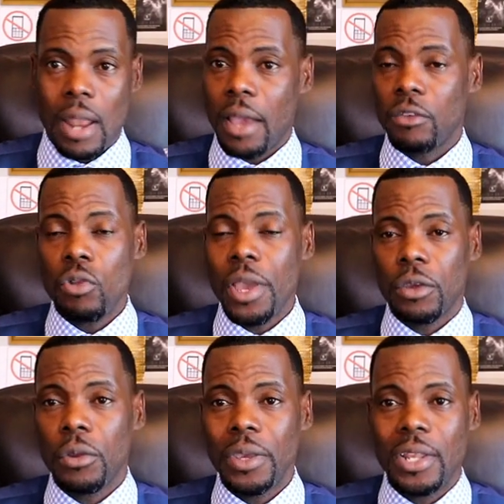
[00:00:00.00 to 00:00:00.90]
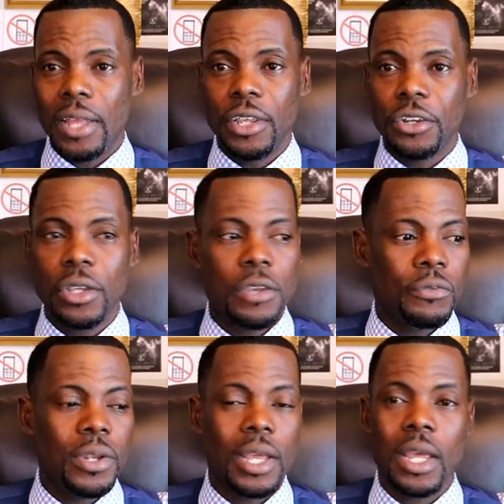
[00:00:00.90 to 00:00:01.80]
La raison est qu'il y a des gens qui
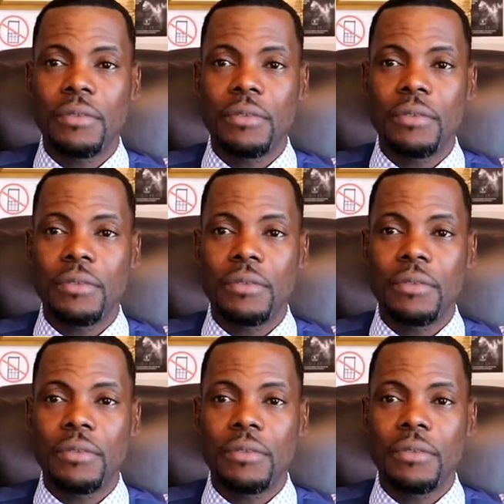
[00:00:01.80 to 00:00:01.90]
font des